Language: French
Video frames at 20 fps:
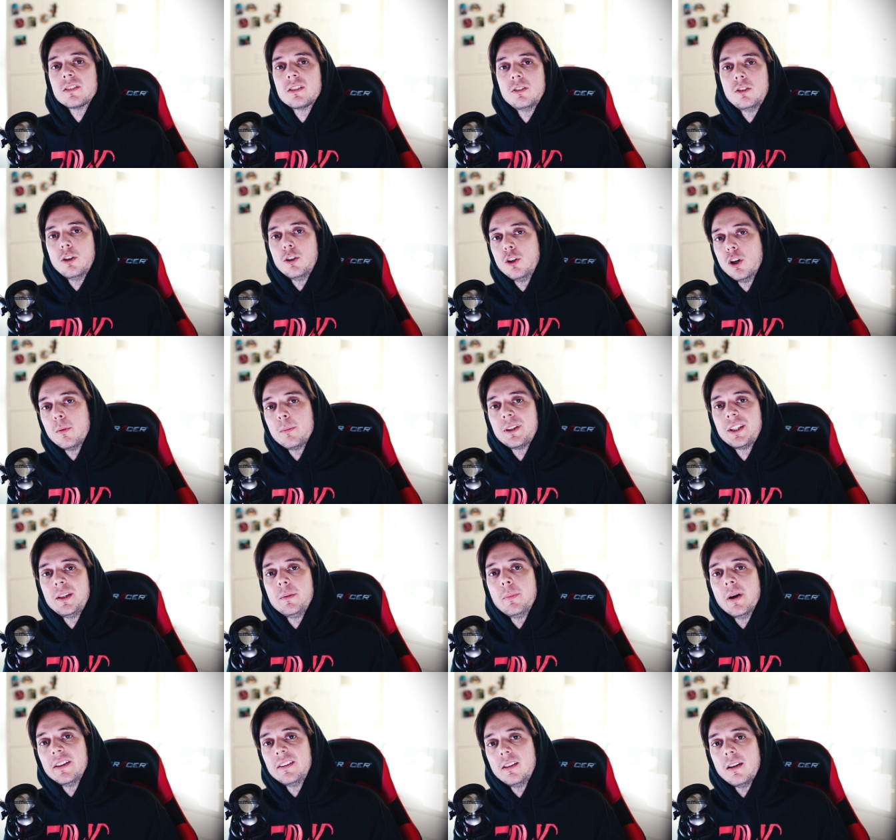c'est un homme
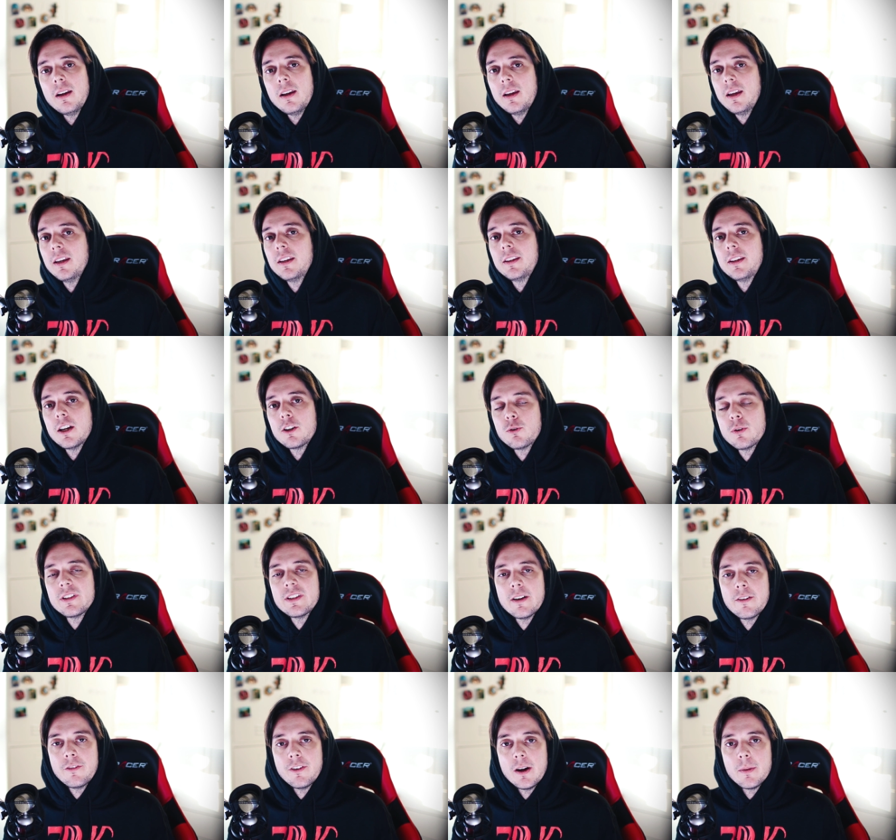qui battait et qui a tué
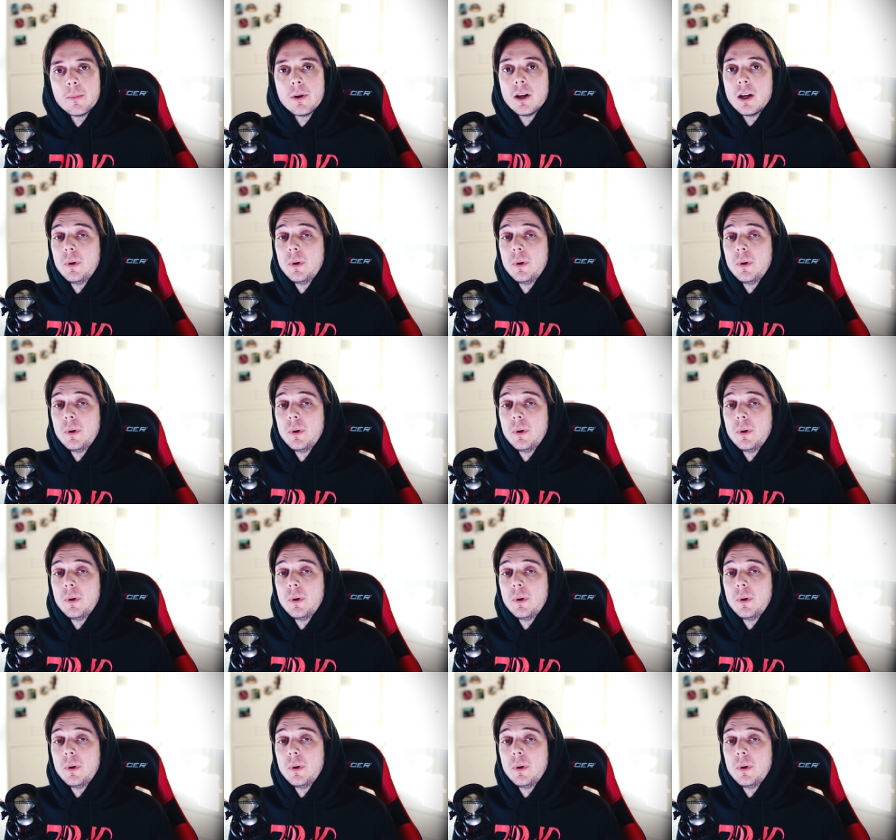sa femme.